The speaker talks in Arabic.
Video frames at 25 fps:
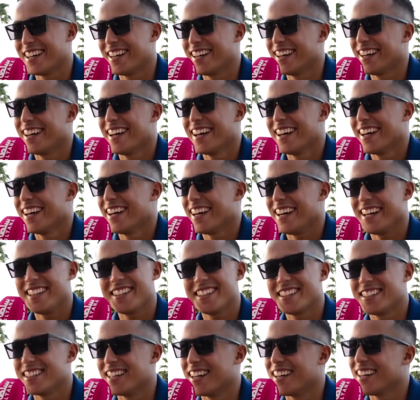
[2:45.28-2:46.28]
قلتها
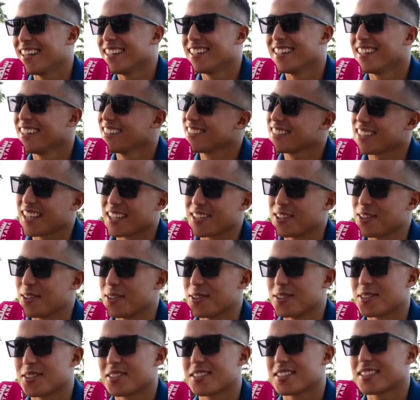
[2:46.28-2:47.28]
حنينه
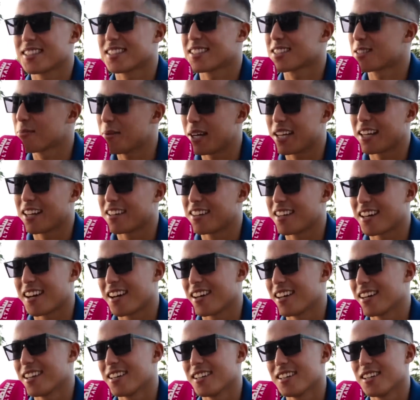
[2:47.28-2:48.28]
سيريوز تسمع
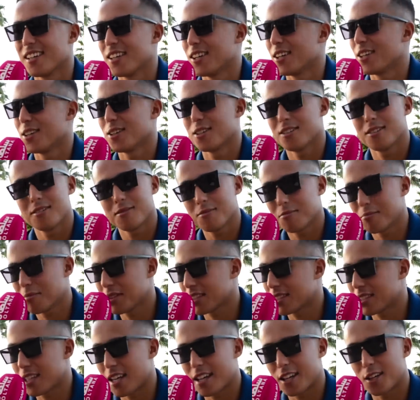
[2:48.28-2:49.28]
الهضره
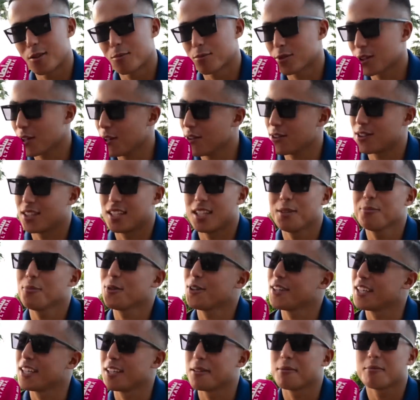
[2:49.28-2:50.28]
بنت دارهم
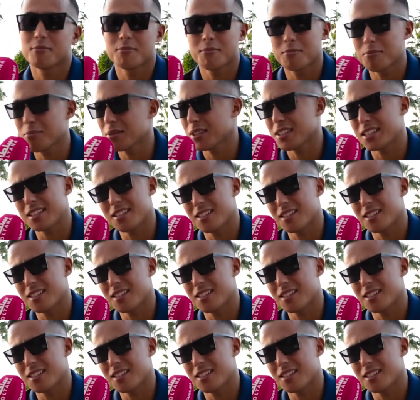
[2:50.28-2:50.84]
ترونكيل المهم